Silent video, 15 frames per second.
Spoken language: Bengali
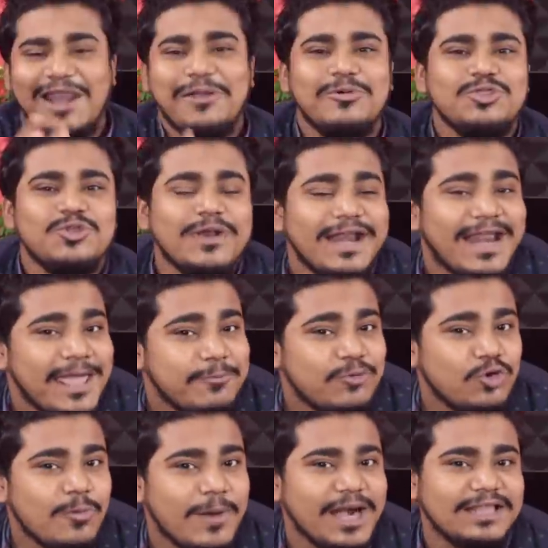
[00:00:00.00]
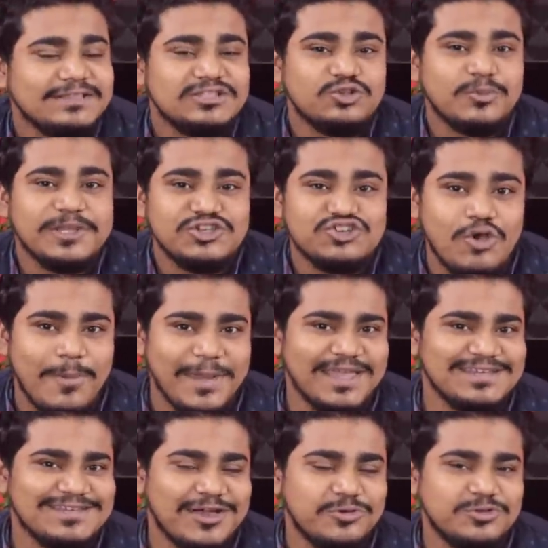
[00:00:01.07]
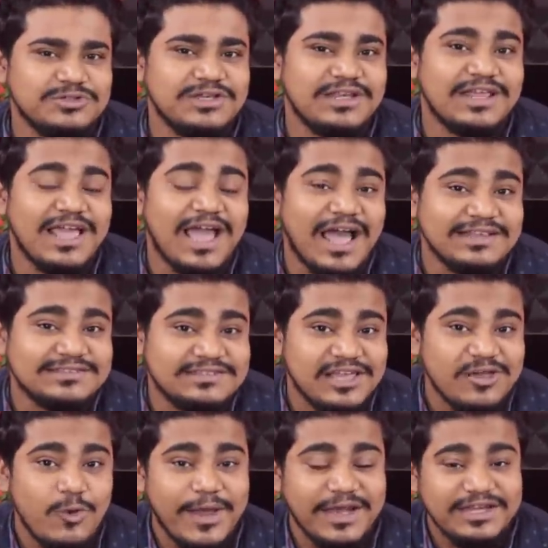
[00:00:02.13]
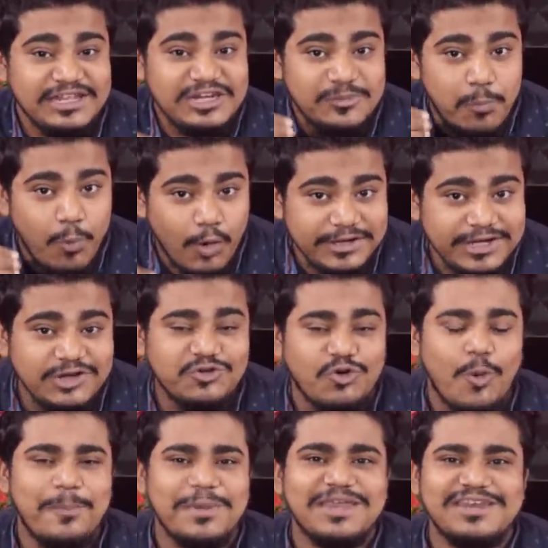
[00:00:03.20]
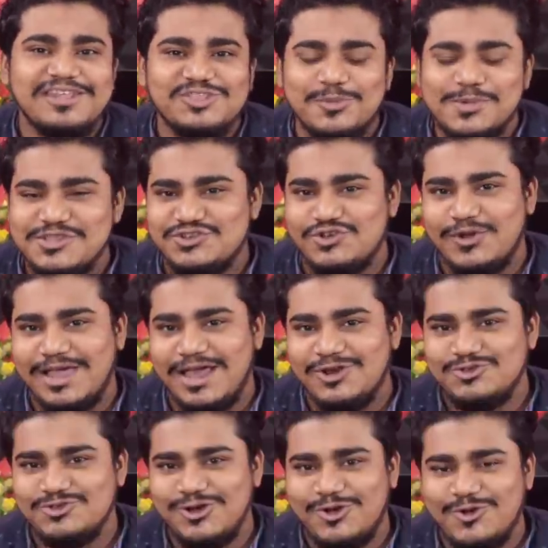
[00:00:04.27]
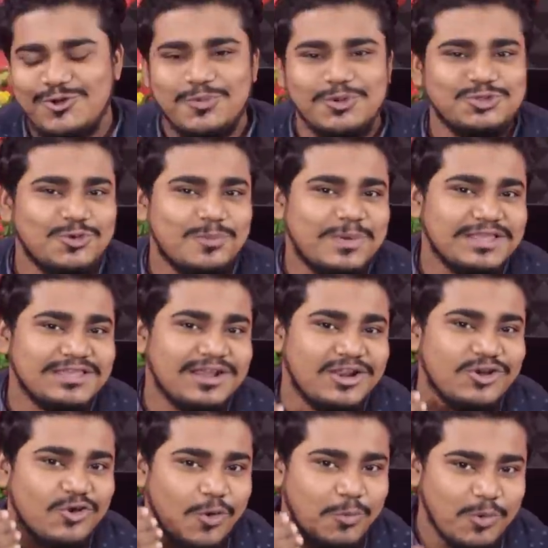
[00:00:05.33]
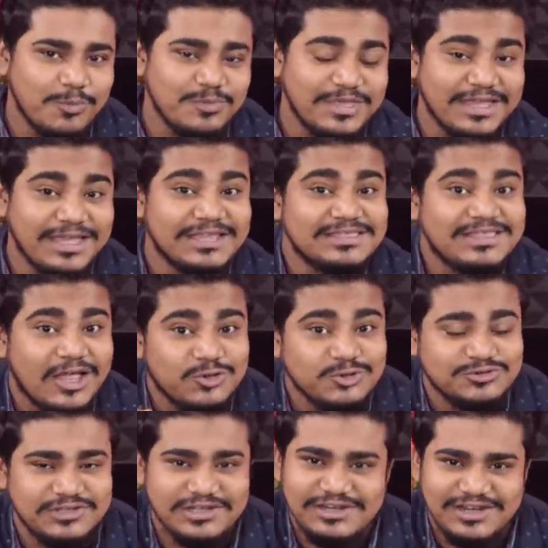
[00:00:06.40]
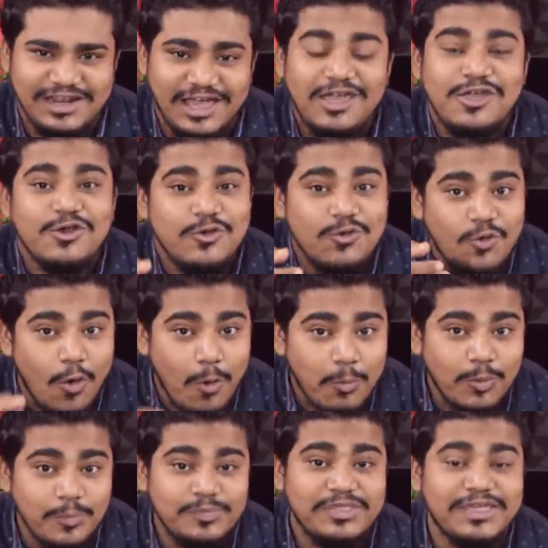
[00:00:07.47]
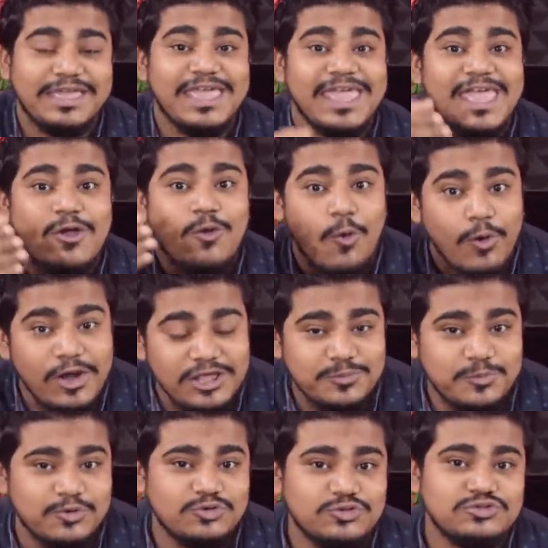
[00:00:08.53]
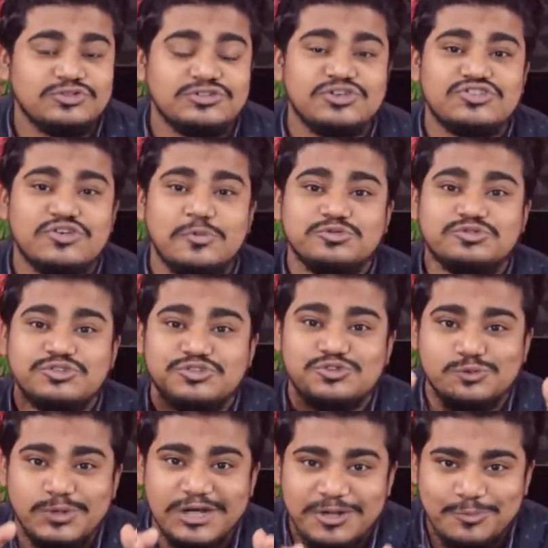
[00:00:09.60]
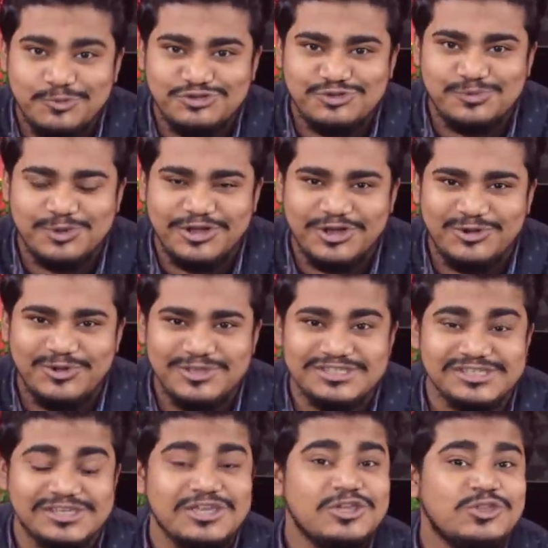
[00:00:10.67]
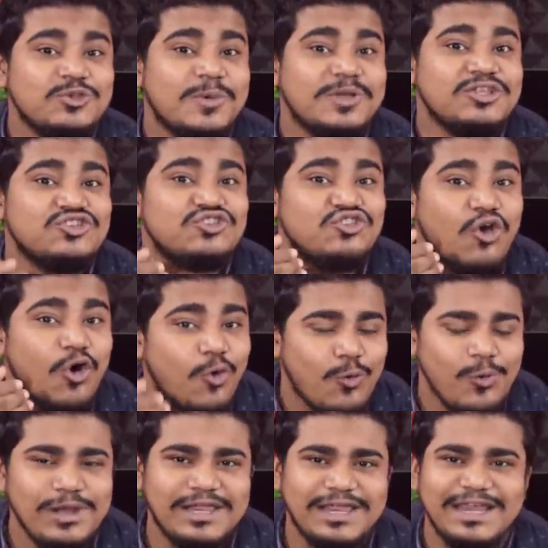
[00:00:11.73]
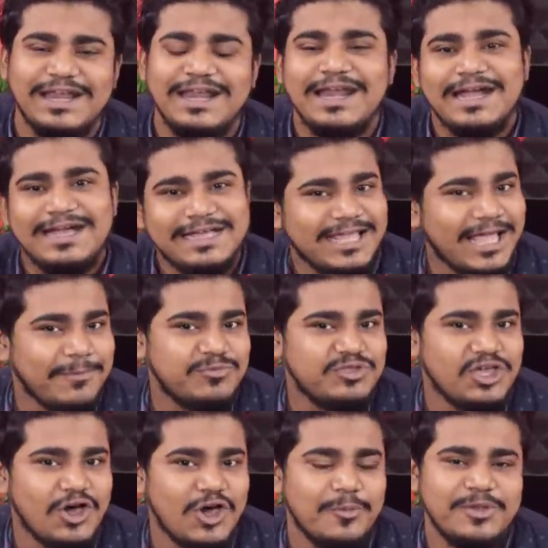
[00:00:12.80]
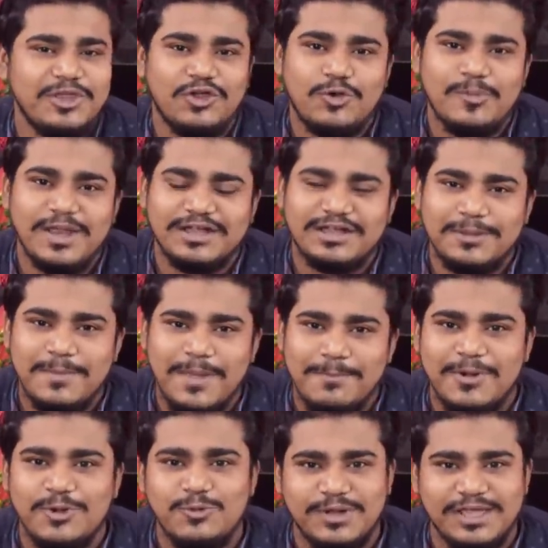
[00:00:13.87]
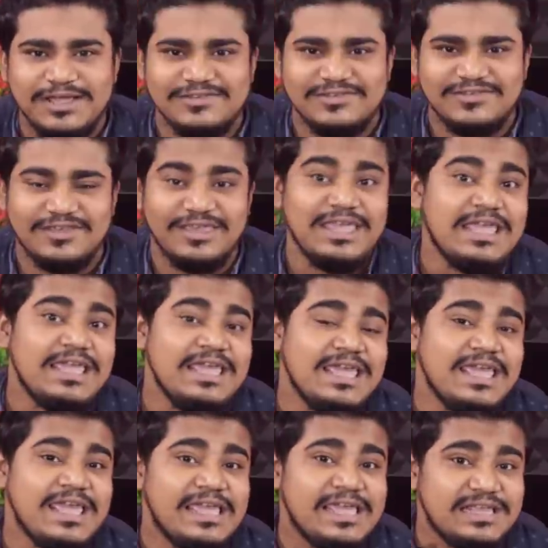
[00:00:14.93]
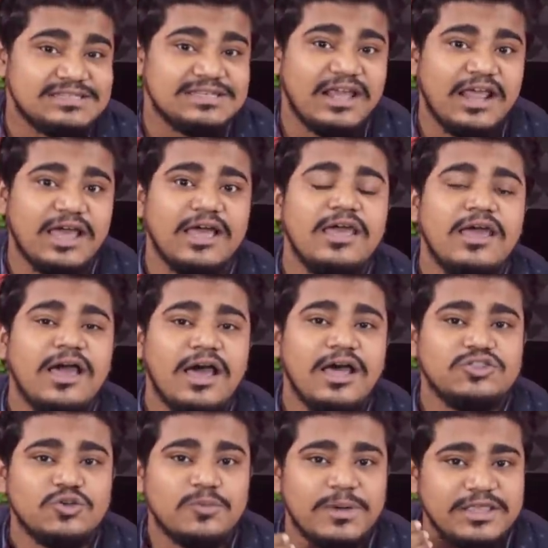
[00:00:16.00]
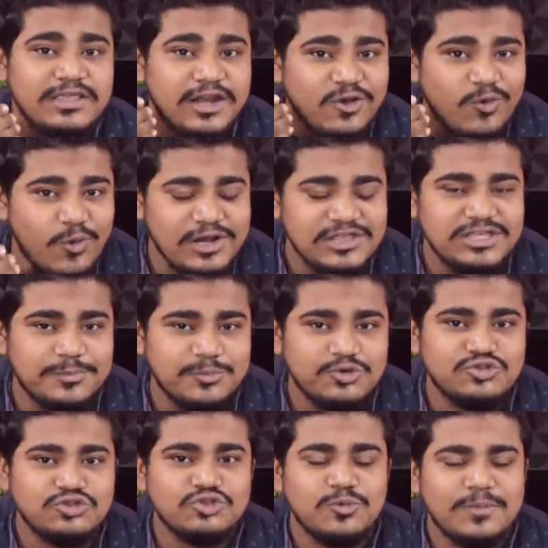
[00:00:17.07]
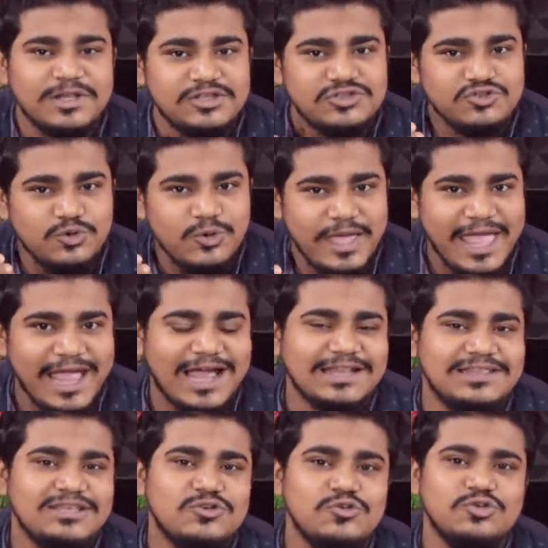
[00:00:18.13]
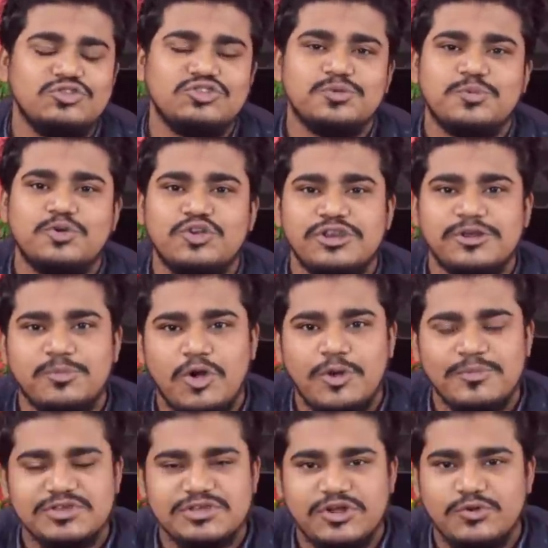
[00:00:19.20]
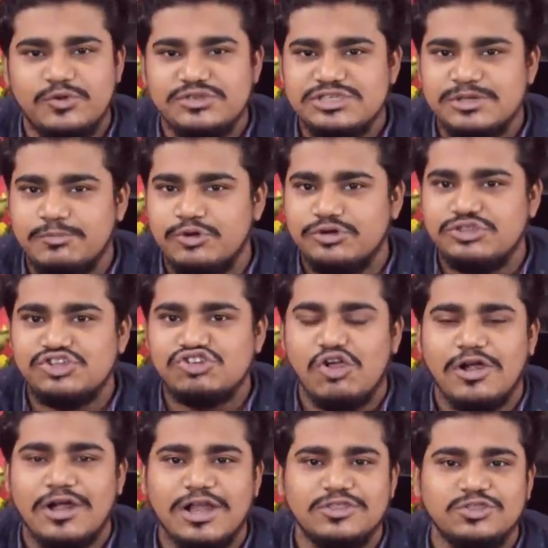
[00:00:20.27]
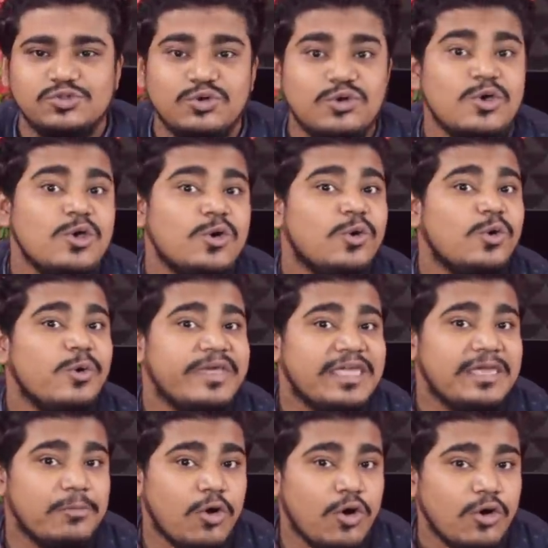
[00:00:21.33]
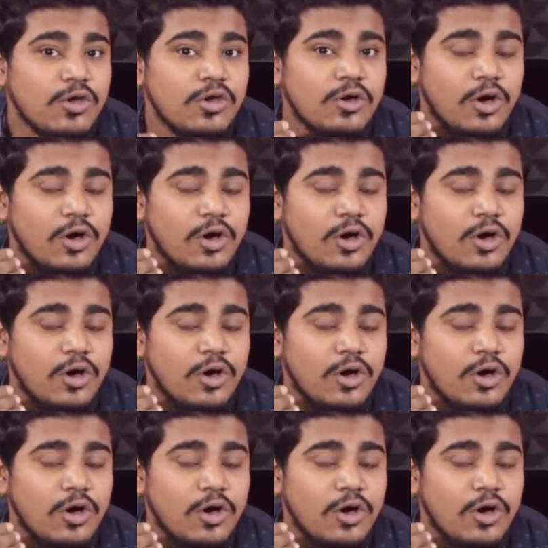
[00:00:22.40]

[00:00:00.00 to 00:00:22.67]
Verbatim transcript: হ্যালো বন্ধুরা লাইভ গ্রুপ বাংলাতে তোমাদের সবাইকে স্বাগত জানাই আজকে কয়েকটি ইম্পর্টেন্ট টপিক নিয়ে তোমাদের সঙ্গে আলোচনা করব তোমরা যারা নবম থেকে দ্বাদশ শ্রেণী না নবম থেকে কলেজ পর্যন্ত যে সমস্ত স্টুডেন্ট পশ্চিমবঙ্গে রয়েছে তোমাদের সকলকে ট্যাব দেওয়া হবে এরকম একটা ব্যাপার উঠে আসছে এ এছাড়া তোমরা যারা কলেজে পড়ছো তোমাদের জন্য একাধিক গুরুত্বপূর্ণ ইনফরমেশান রয়েছে ভর্তি সংক্রান্ত ও এবং